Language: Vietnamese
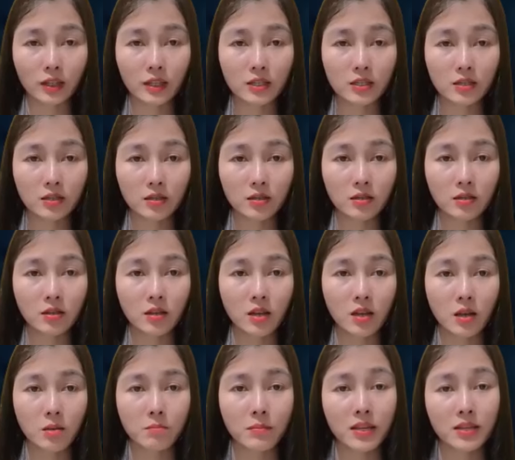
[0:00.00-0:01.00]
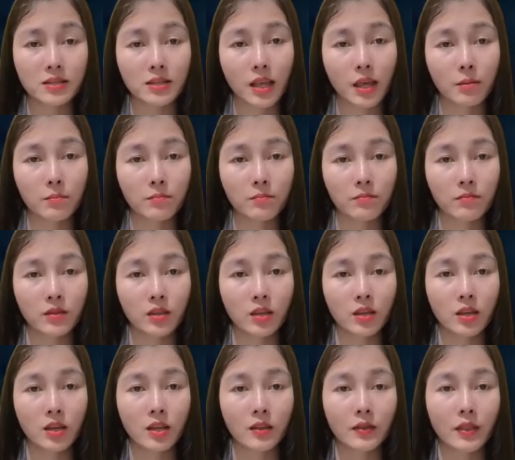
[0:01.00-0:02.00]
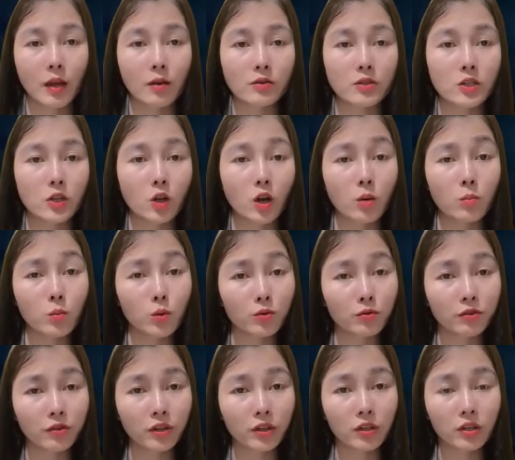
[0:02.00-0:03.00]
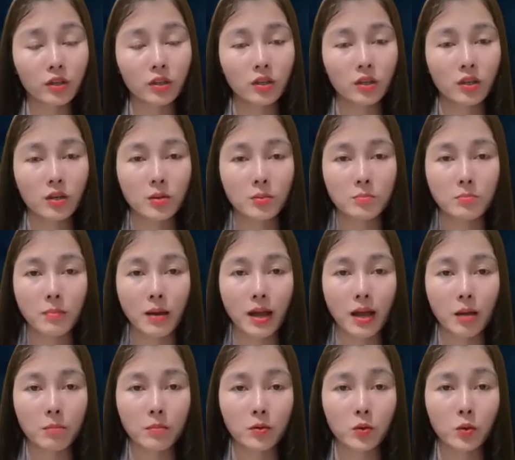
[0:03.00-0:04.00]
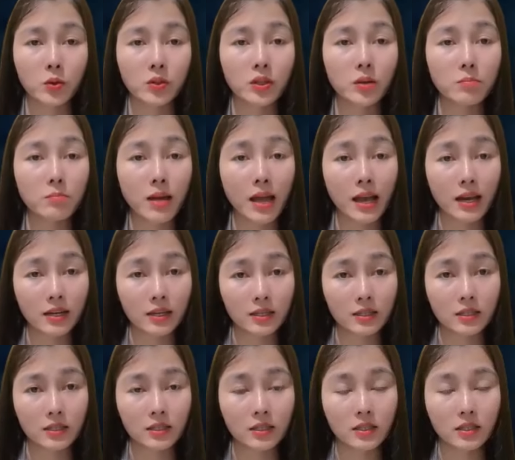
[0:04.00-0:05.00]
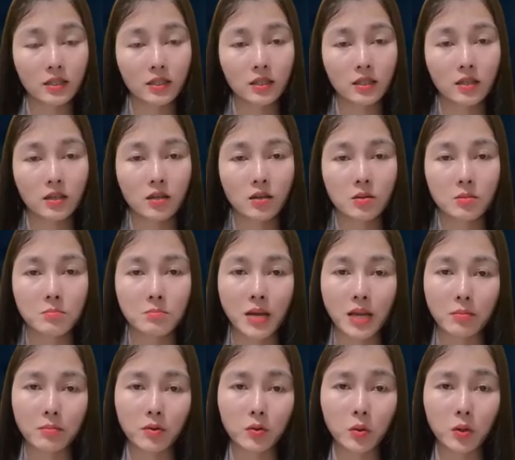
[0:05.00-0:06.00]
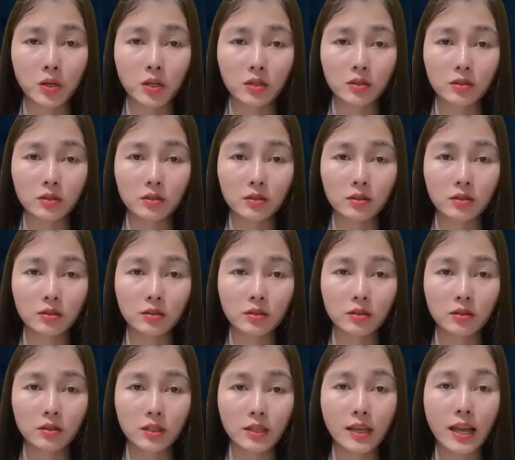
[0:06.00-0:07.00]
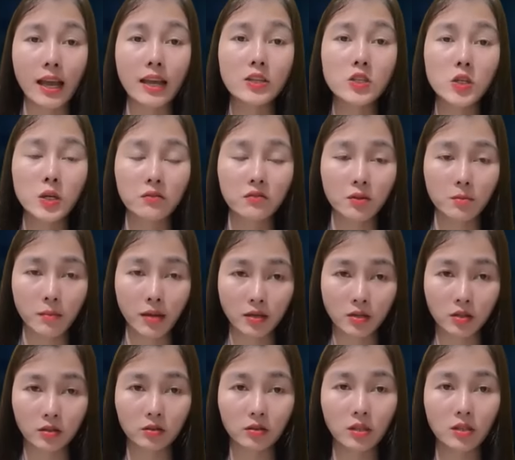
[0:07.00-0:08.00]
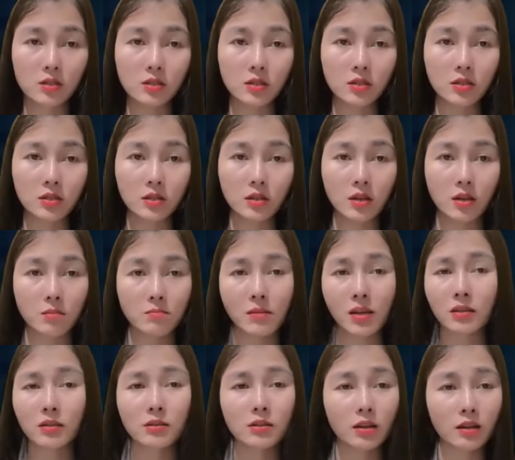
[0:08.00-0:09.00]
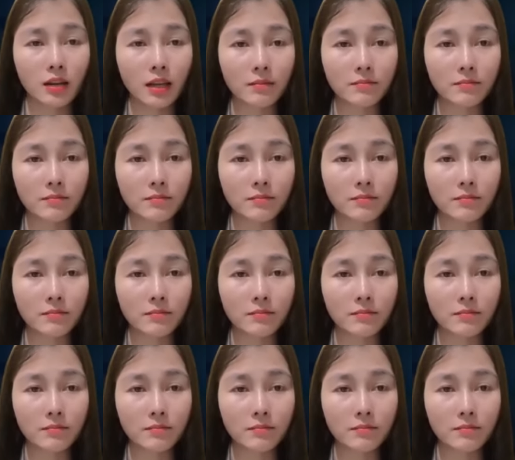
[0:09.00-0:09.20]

chứ, mày xem, tao chỉ có một vợ mà mày đổi tận 3 lần. Mày mà đổi lần thứ tư thì ai chơi với mày được nữa chứ, mắng tiếng lắm.